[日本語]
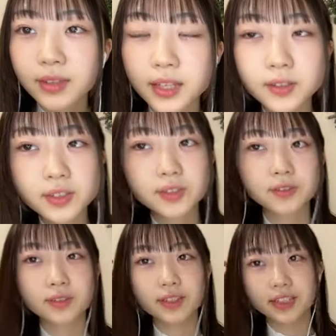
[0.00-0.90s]
どうしよ
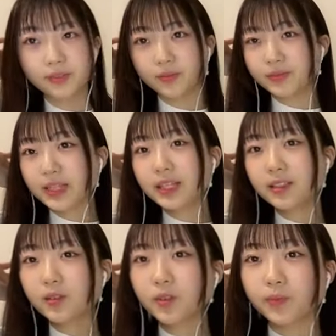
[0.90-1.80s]
うちゃ
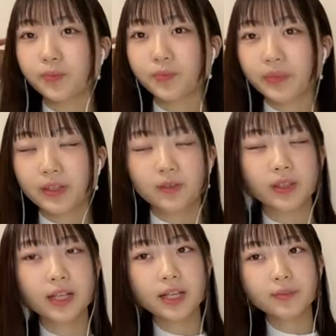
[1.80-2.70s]
んと「お
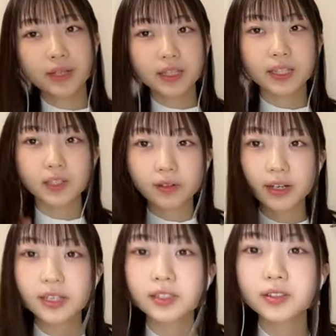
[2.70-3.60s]
願いバレンティーヌ」は
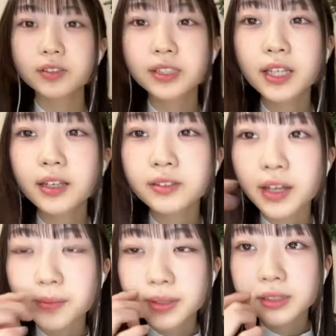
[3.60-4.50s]
練習して歌
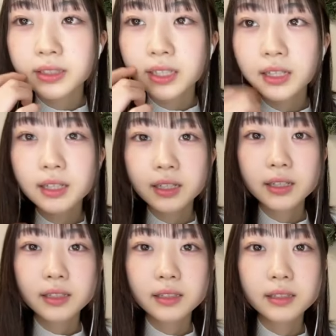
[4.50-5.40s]
います
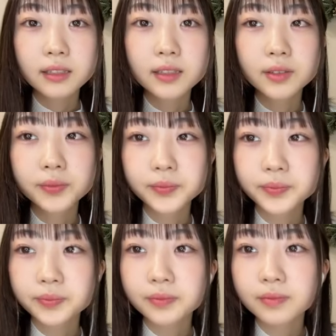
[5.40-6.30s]
だから
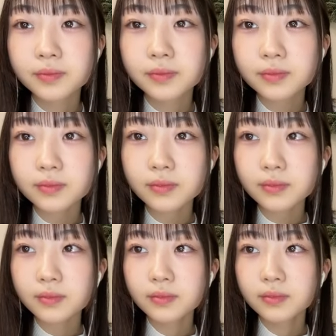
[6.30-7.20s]

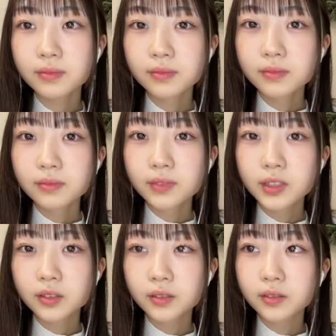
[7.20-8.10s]

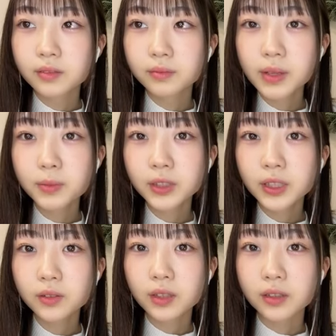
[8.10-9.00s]
ちょっと前も
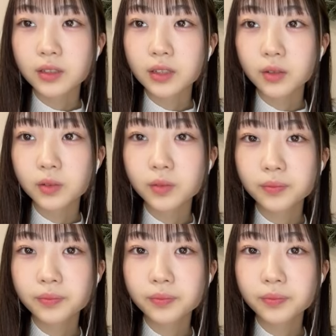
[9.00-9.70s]
歌ったことあるんですけど